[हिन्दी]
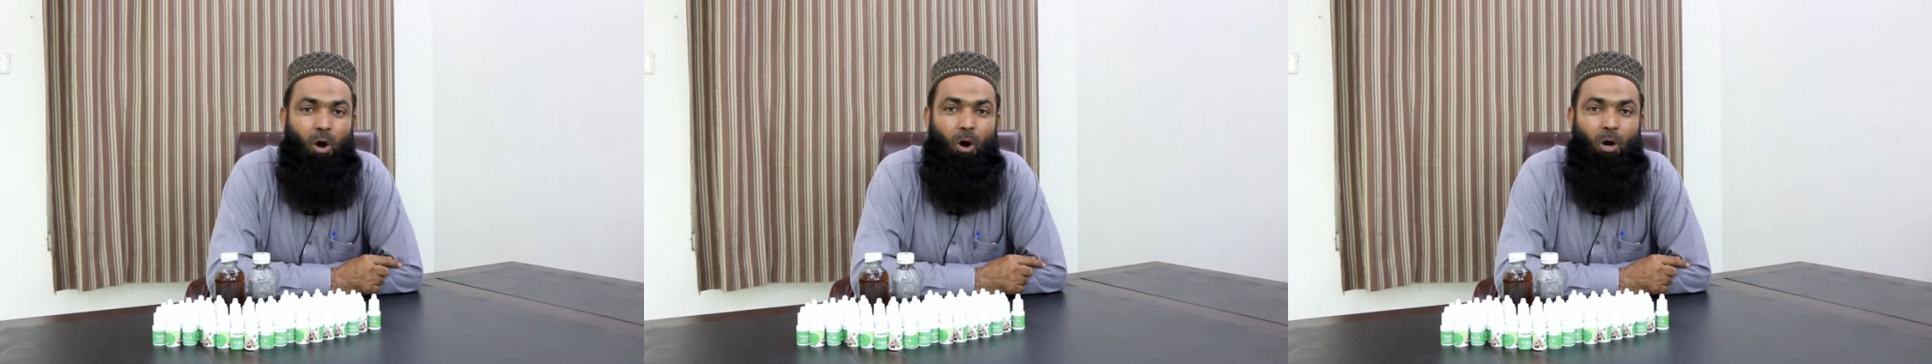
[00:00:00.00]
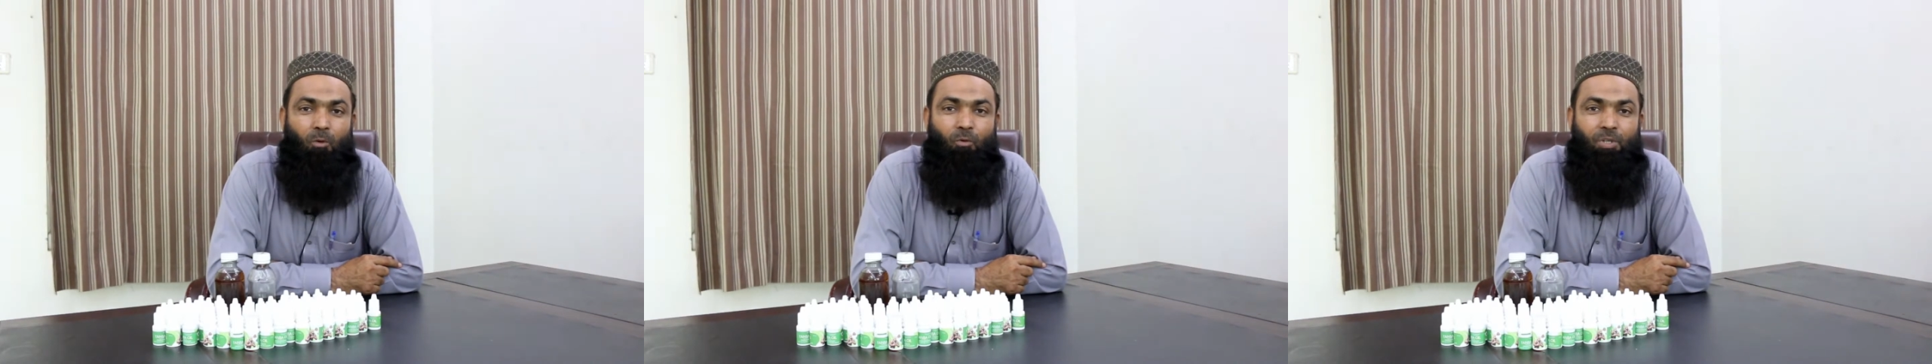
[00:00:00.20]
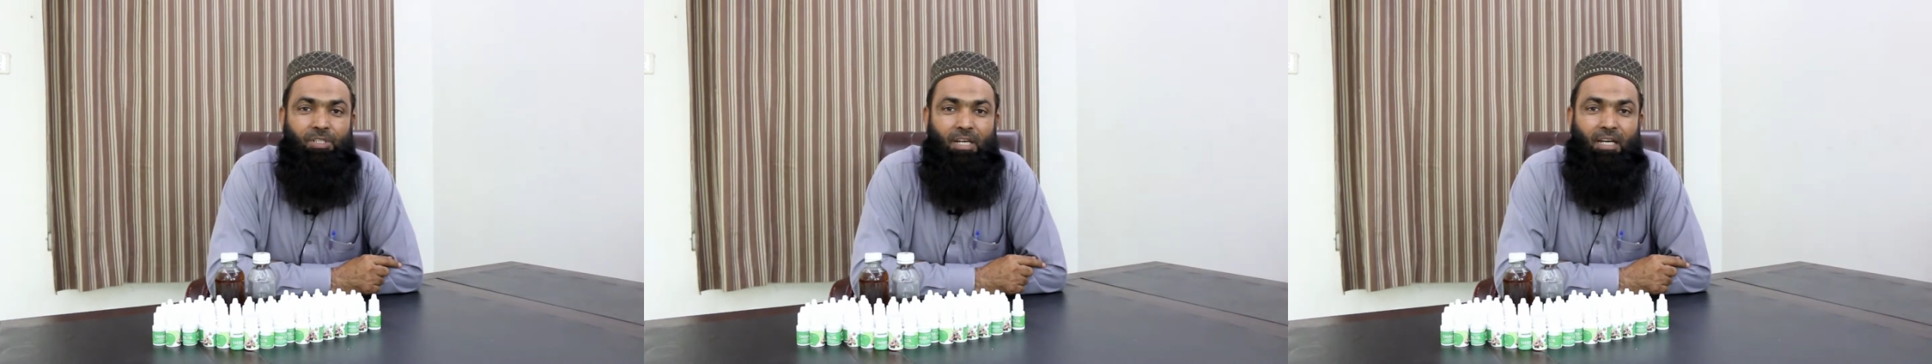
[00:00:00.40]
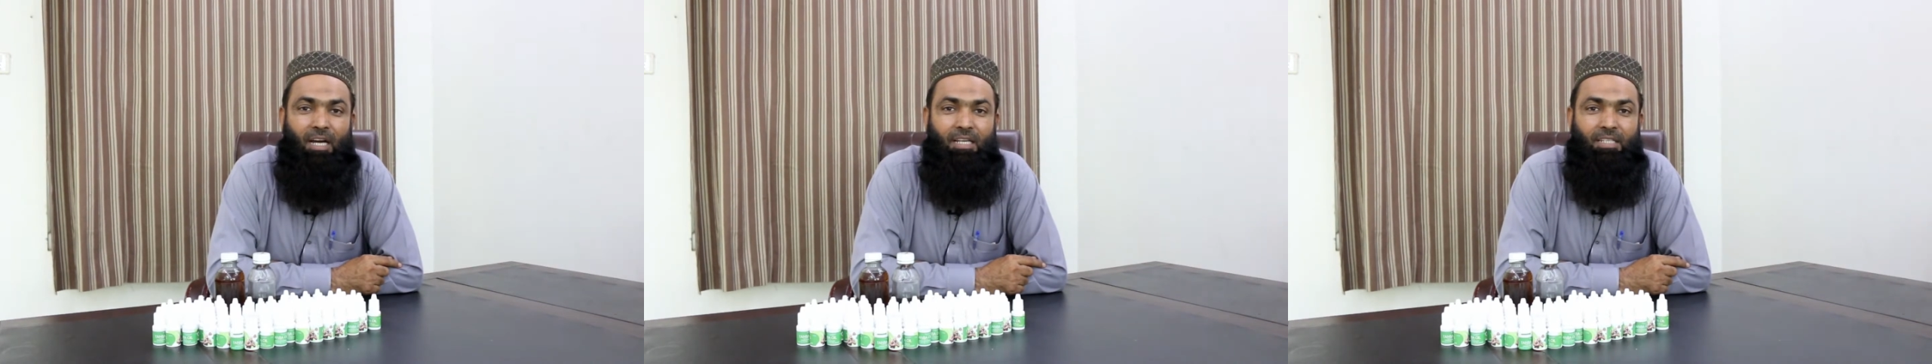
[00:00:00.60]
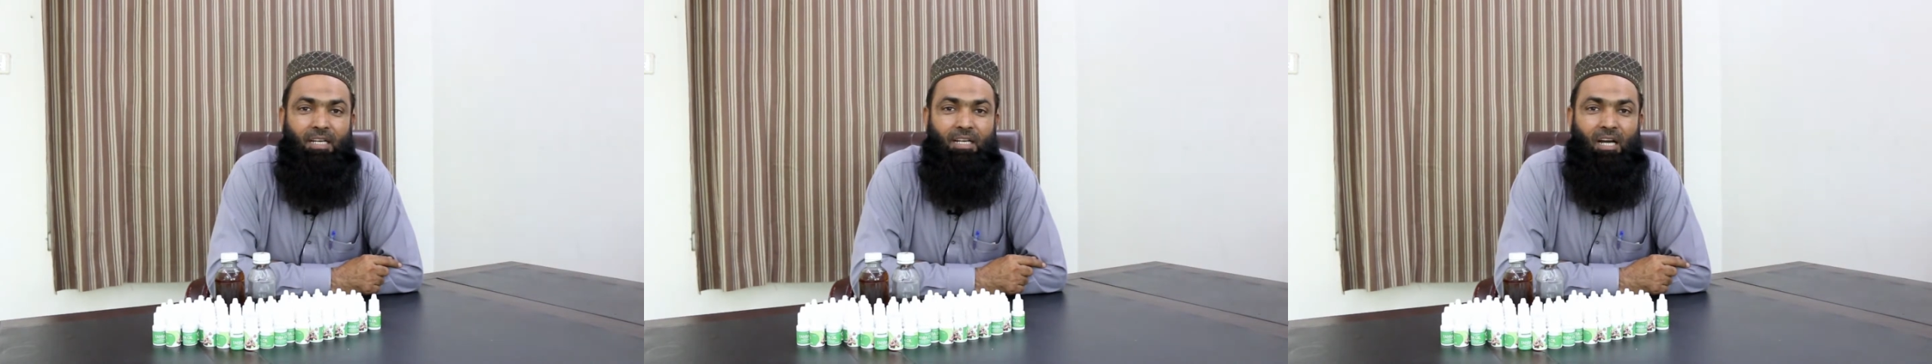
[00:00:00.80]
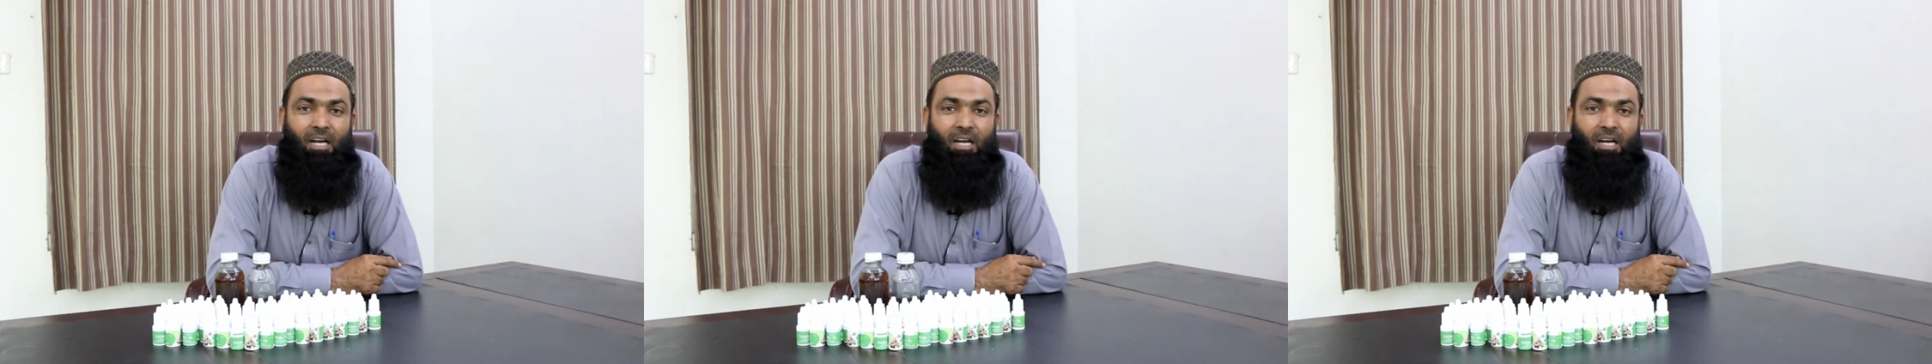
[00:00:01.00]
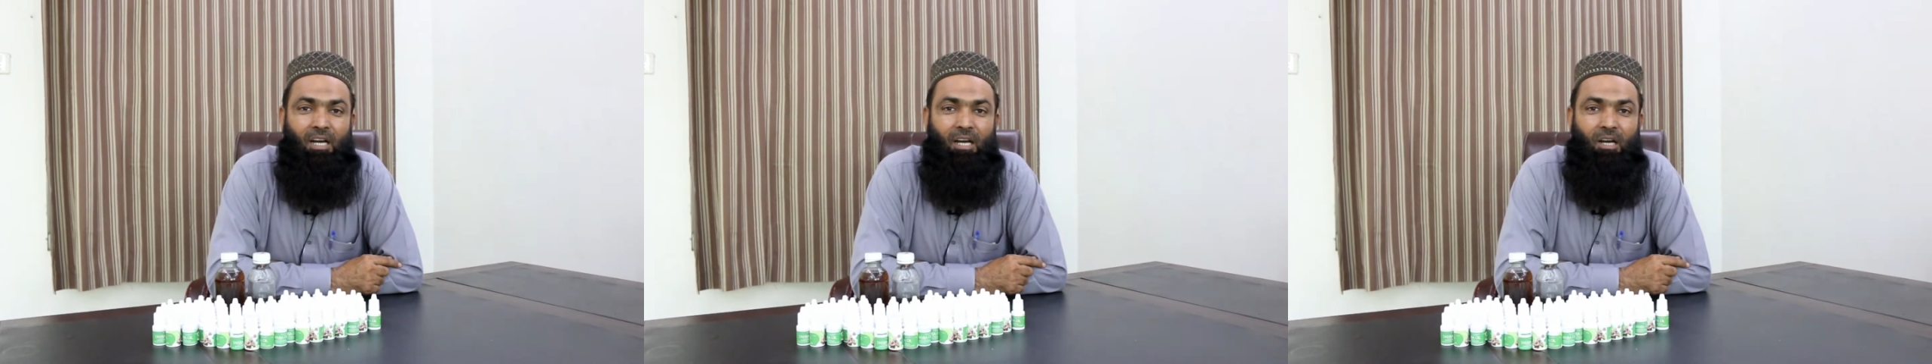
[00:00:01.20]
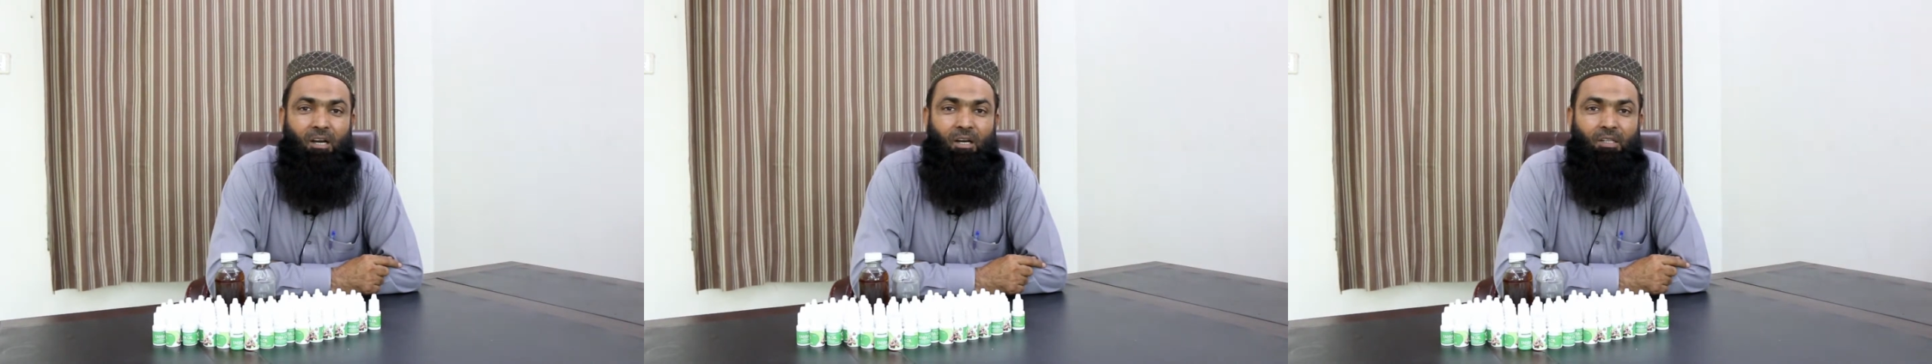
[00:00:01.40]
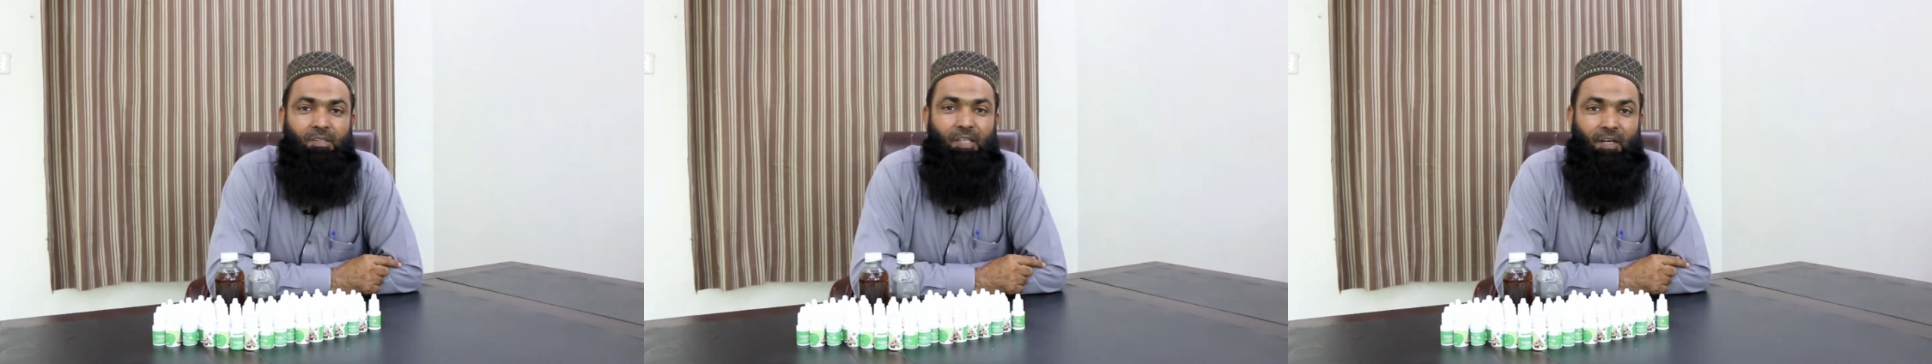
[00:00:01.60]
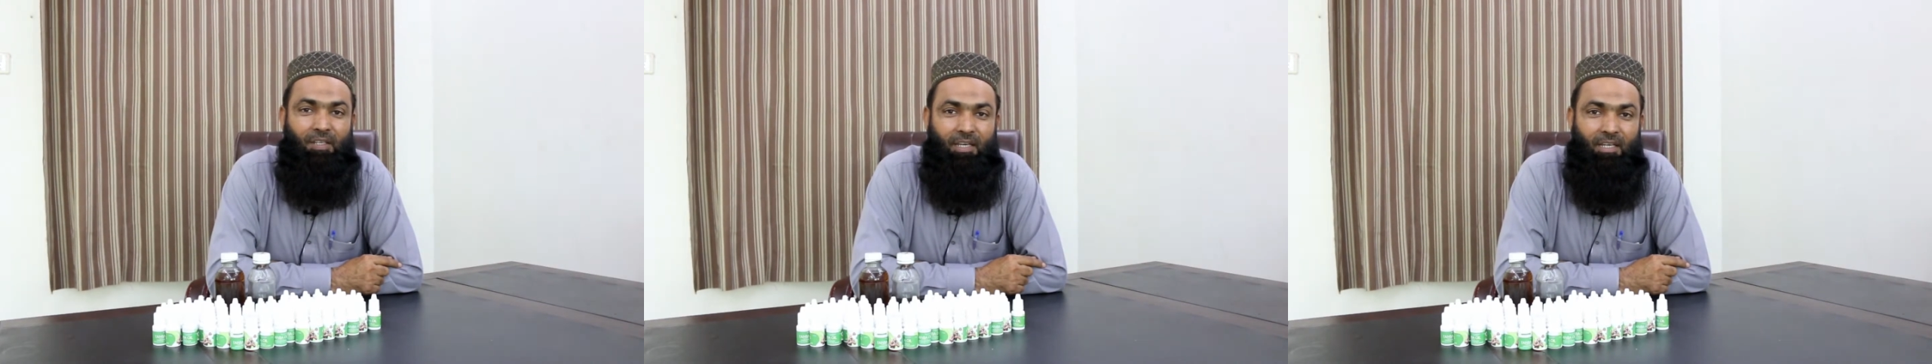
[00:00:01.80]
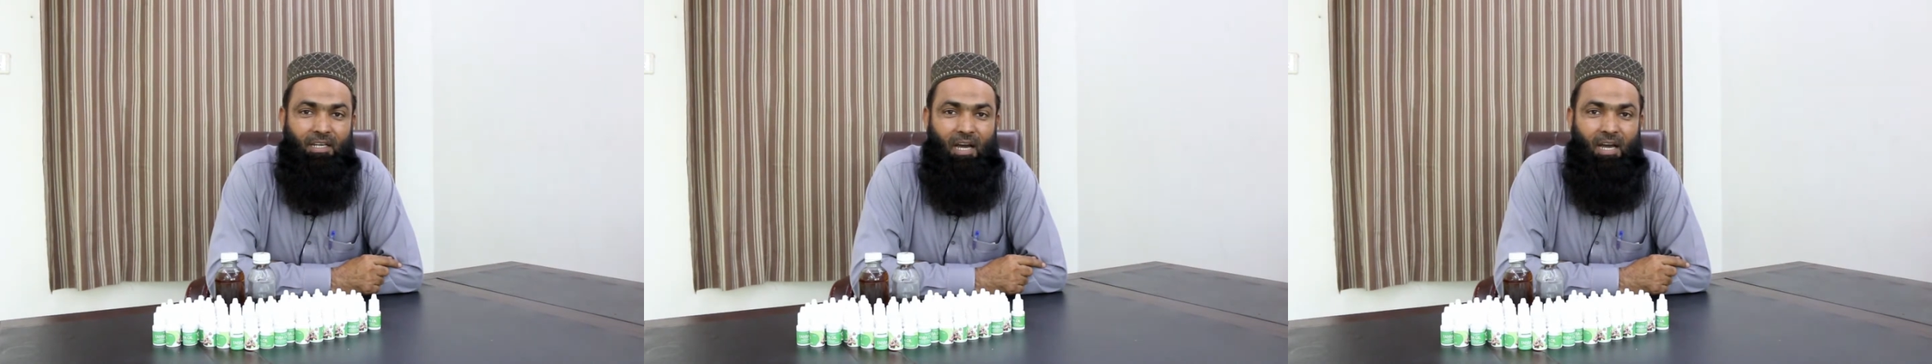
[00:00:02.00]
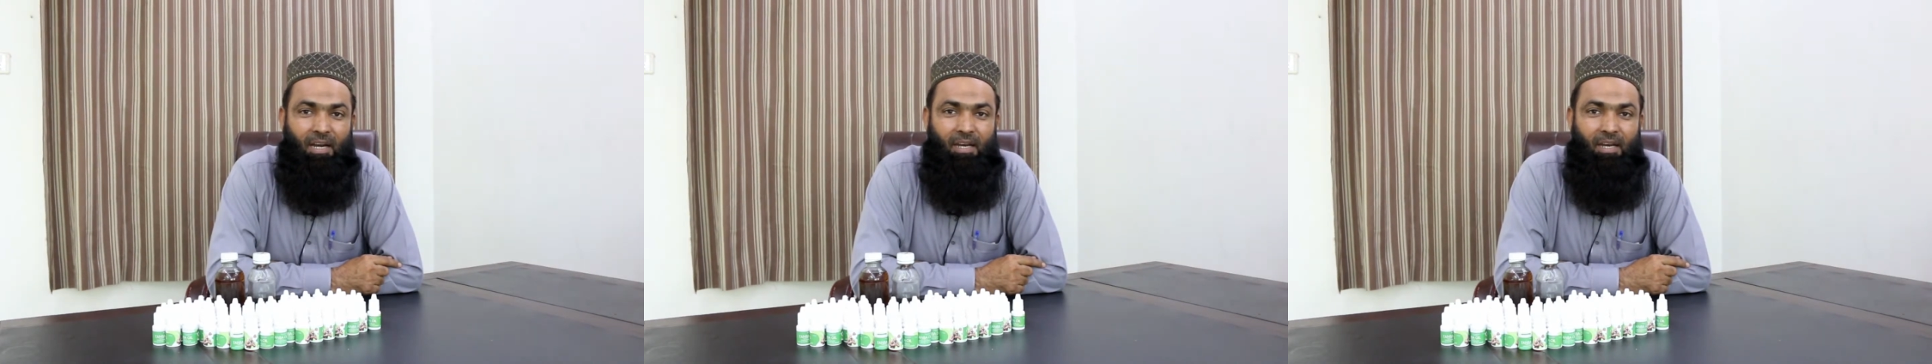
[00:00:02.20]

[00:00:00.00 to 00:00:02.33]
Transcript: और वो जगह जगह धक्के खा